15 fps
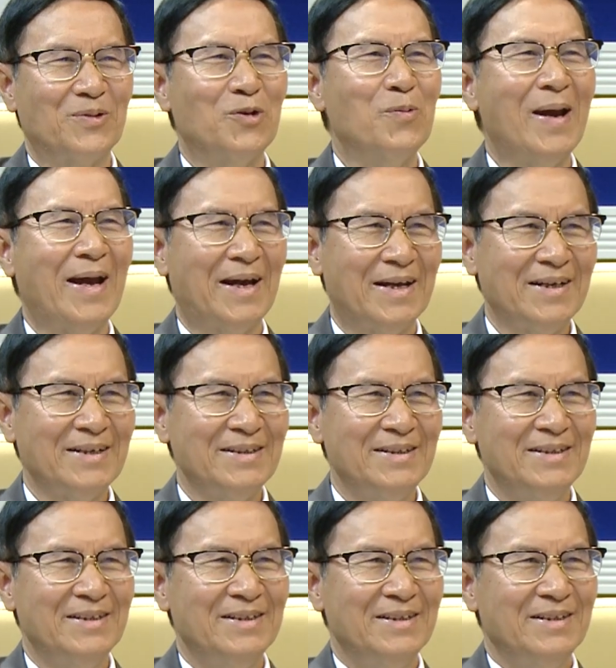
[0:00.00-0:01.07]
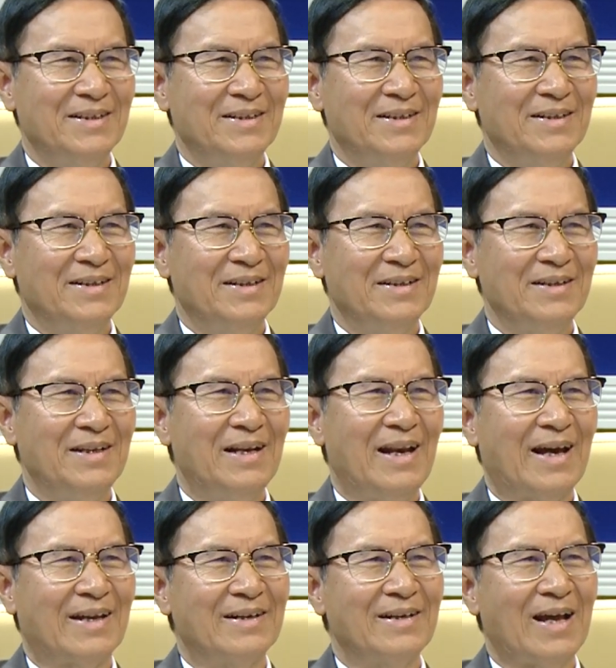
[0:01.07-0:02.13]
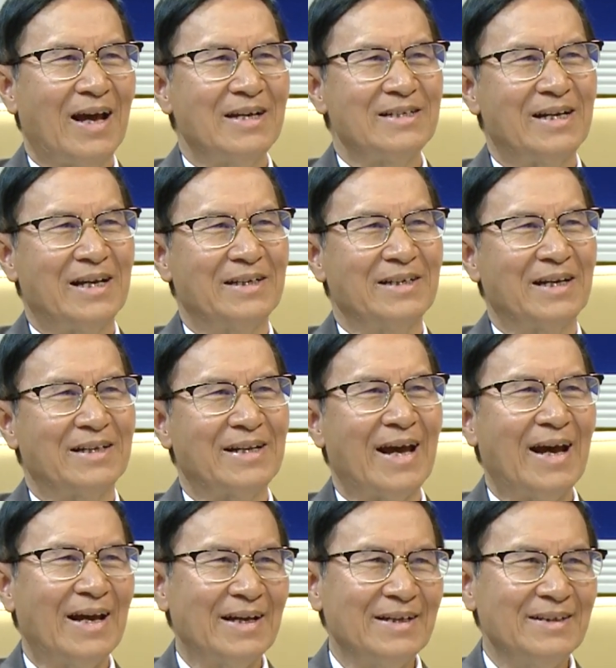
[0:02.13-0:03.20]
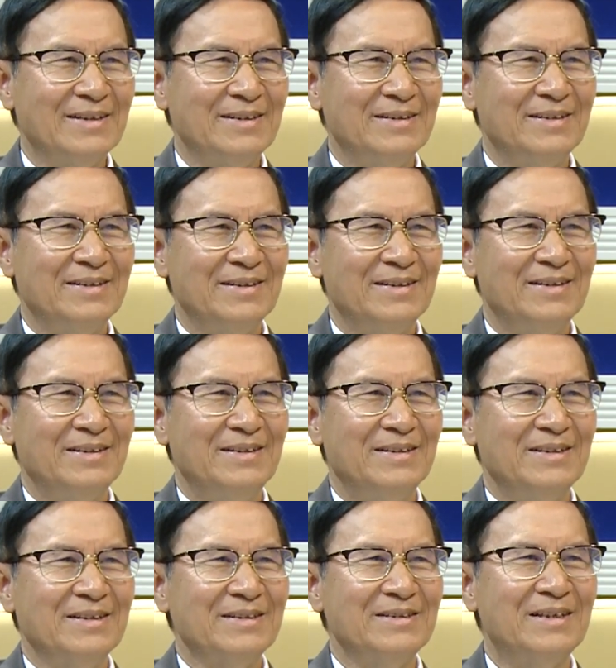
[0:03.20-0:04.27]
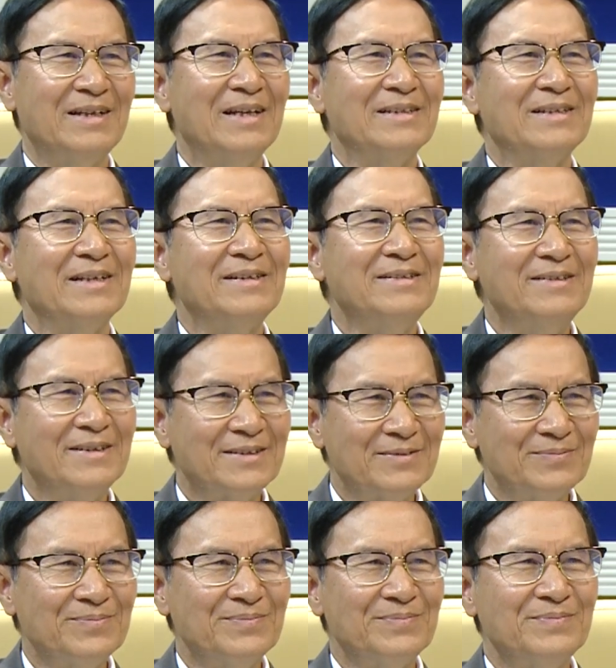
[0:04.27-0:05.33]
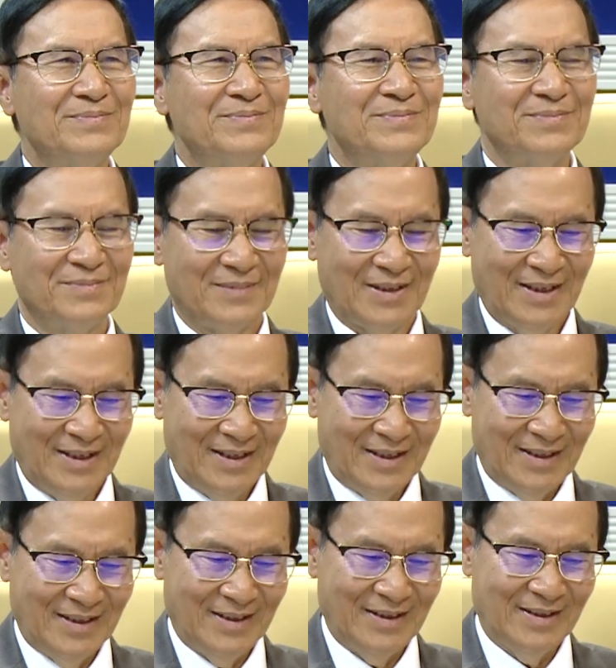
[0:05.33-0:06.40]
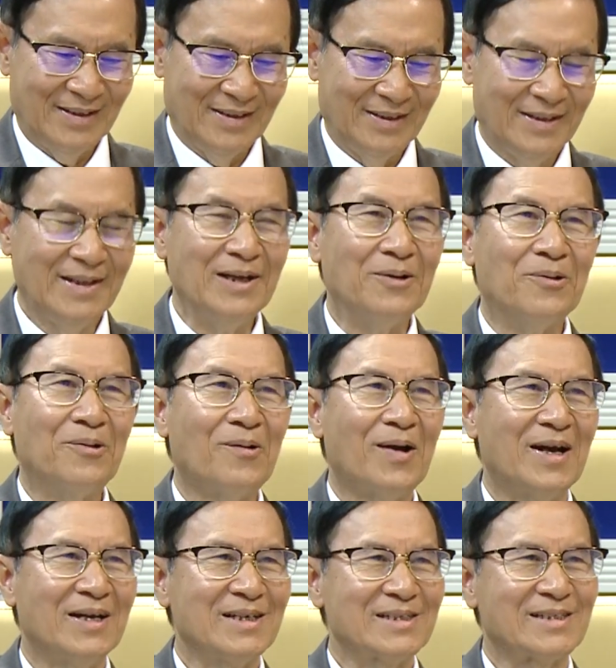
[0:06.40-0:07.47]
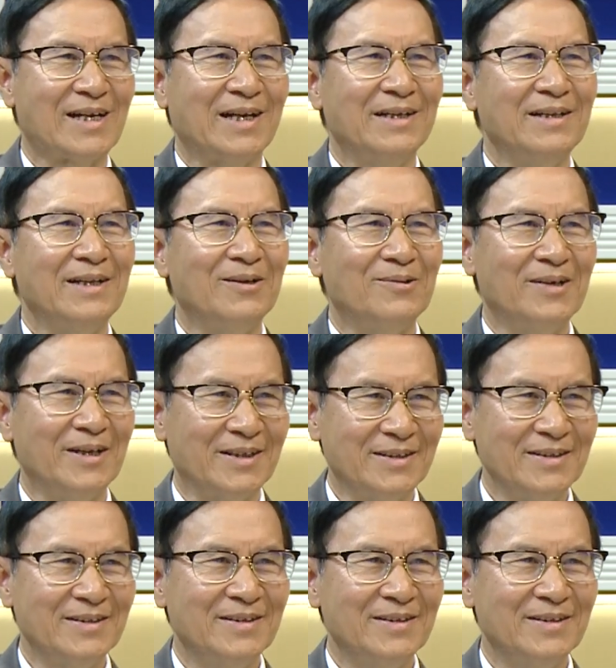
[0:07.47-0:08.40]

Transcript: cô bé đi lén hái sen nhà người ta rất là dễ thương à, tiểu oa xanh tiểu đỉnh